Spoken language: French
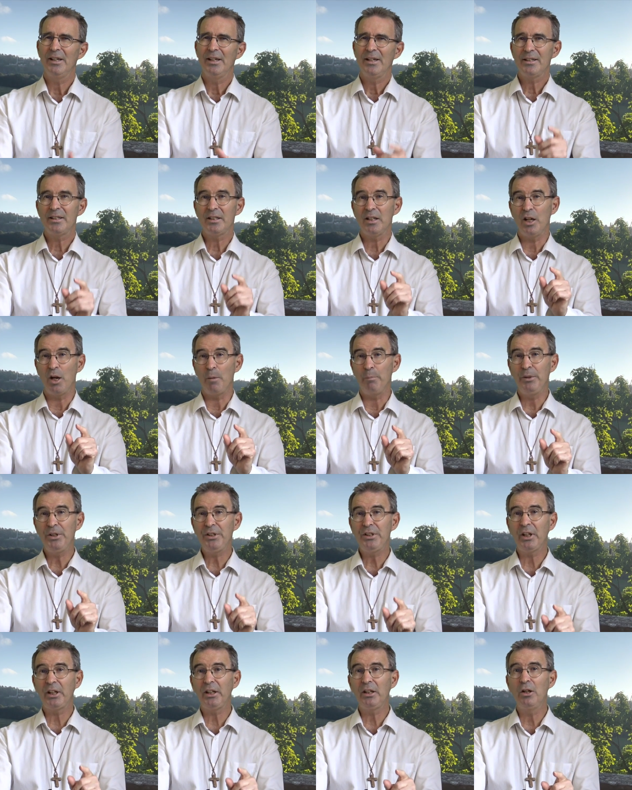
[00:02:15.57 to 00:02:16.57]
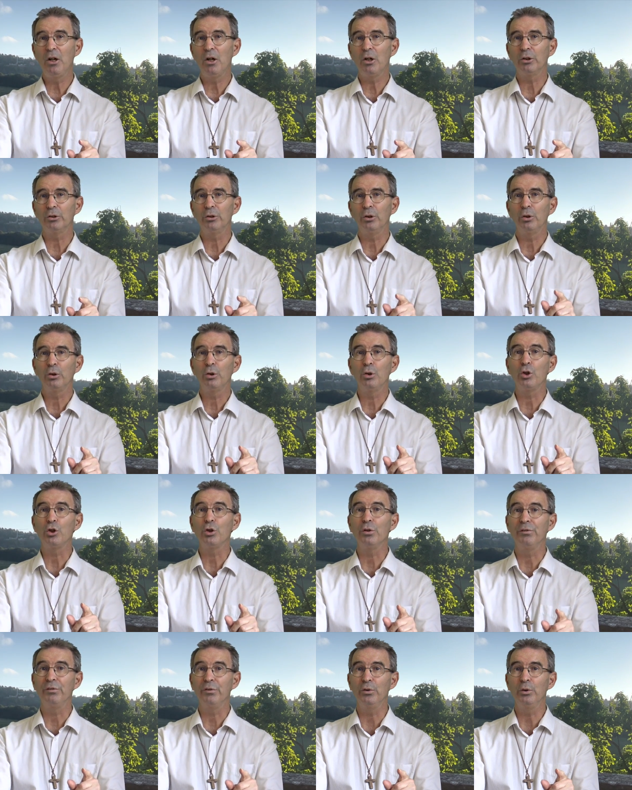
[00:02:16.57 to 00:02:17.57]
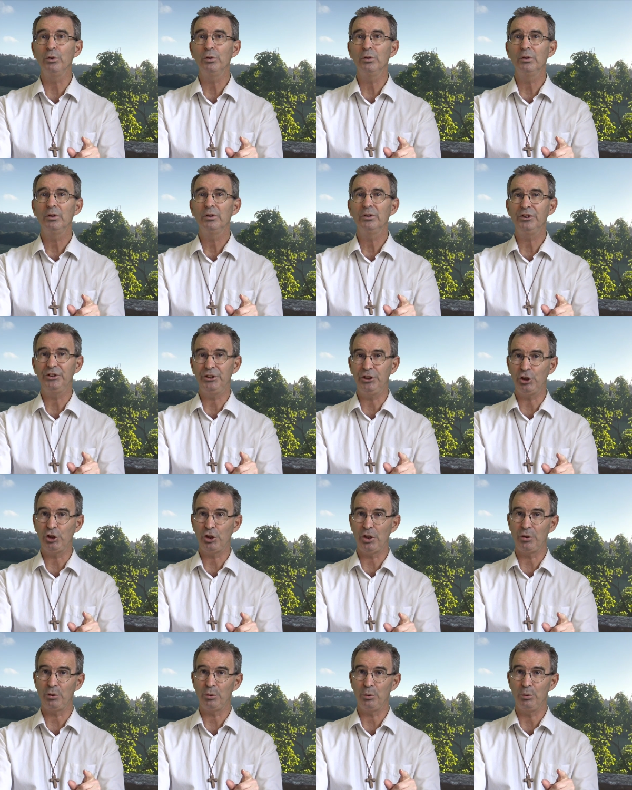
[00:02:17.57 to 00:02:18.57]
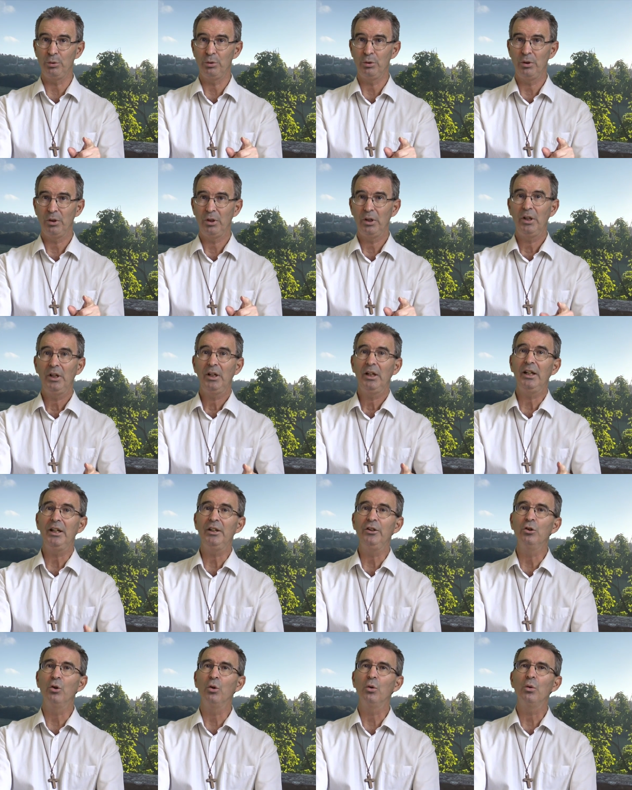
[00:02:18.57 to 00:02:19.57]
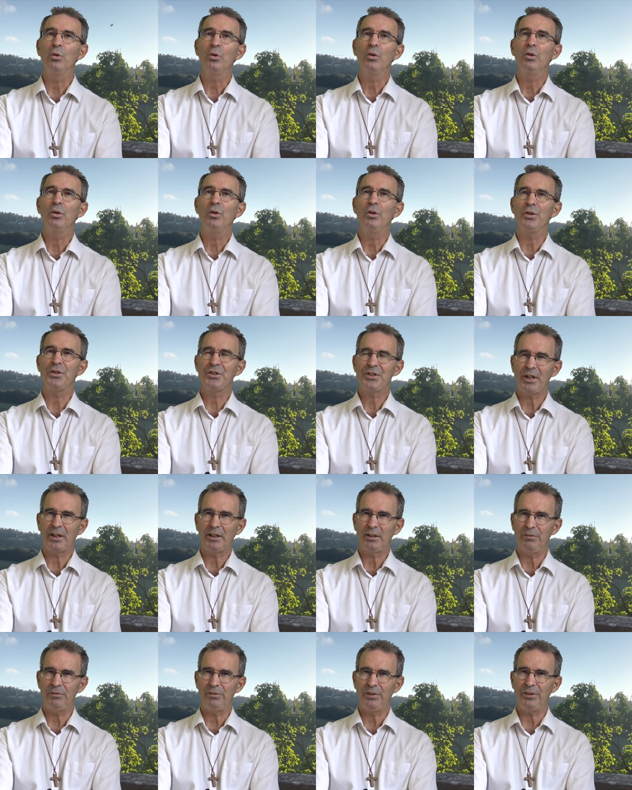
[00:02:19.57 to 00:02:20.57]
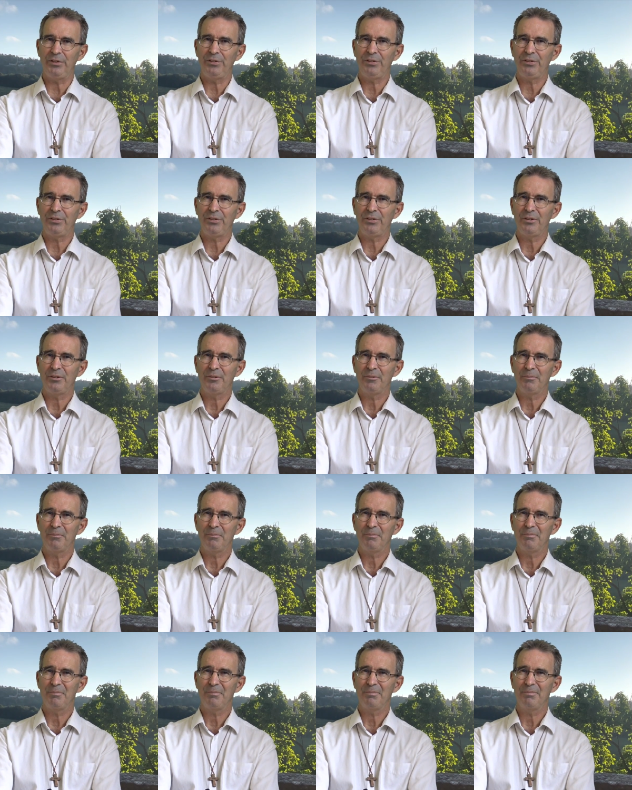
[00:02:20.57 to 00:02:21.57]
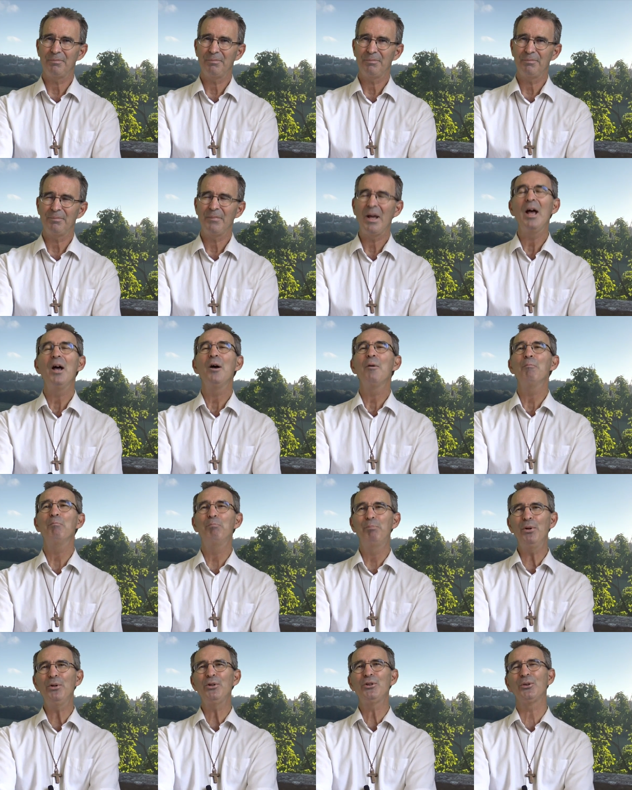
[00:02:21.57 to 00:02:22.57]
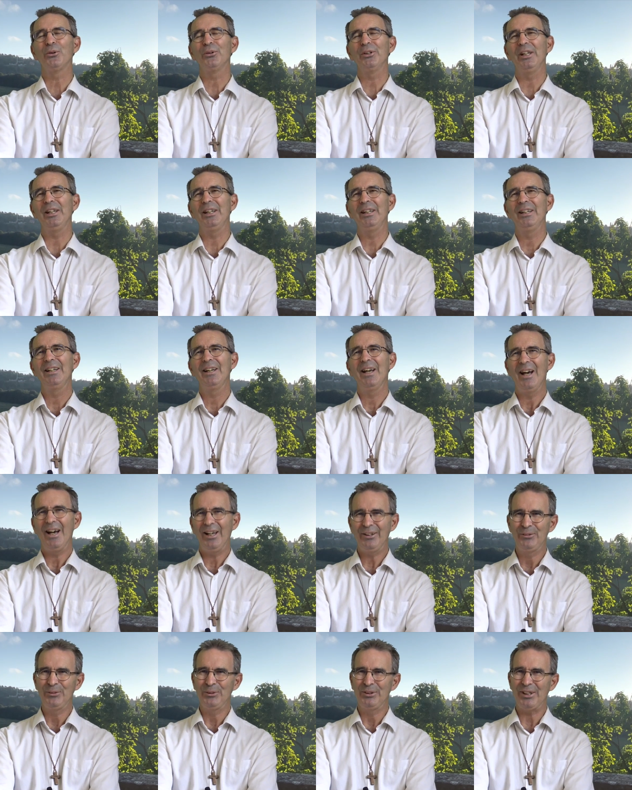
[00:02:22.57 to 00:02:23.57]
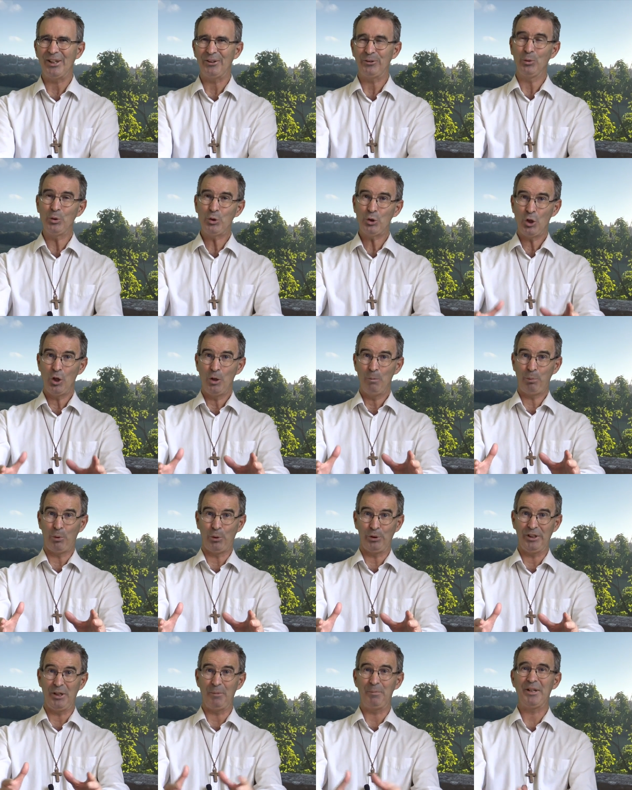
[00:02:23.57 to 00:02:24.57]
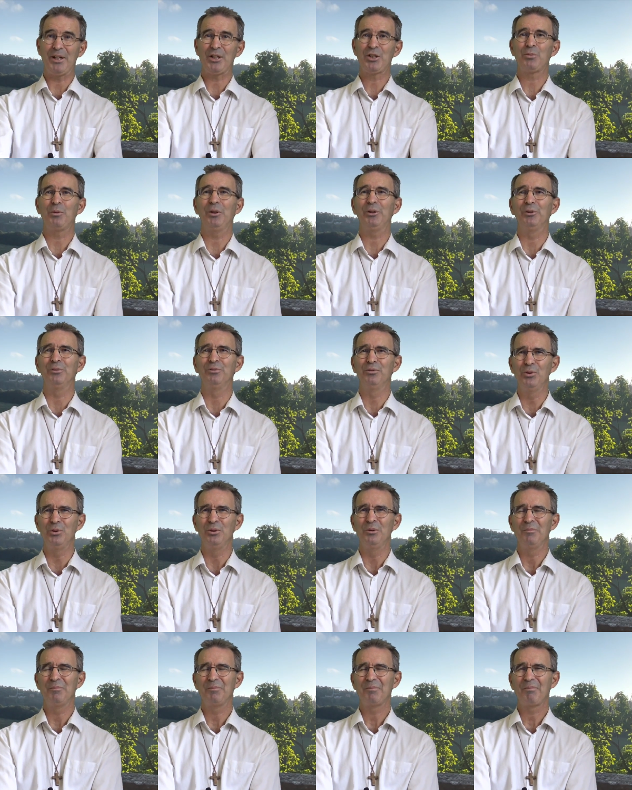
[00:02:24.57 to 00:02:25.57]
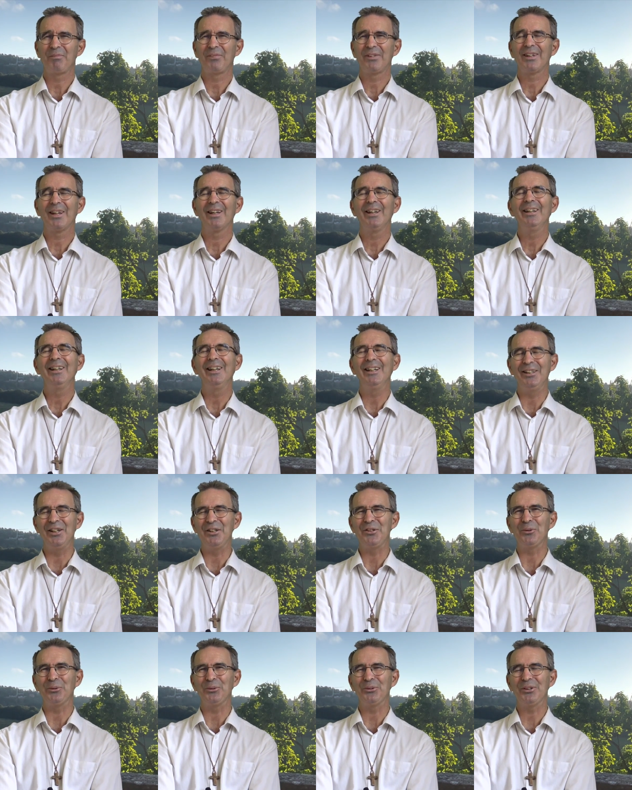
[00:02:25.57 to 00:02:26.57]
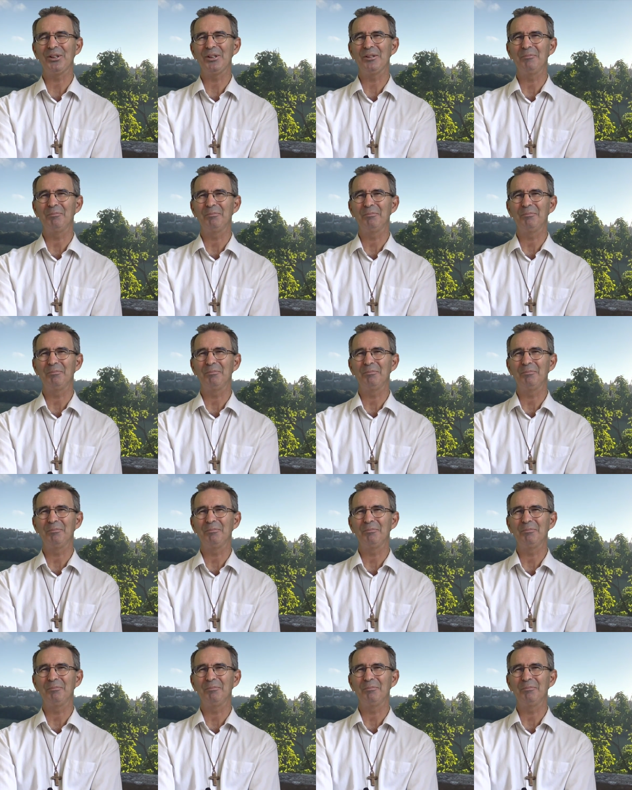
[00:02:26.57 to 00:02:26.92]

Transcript: C'est la miséricorde que je veux, dit Jésus, et non le sacrifice. Bonne journée à toutes et à tous, prenez bien soin de vous et des autres.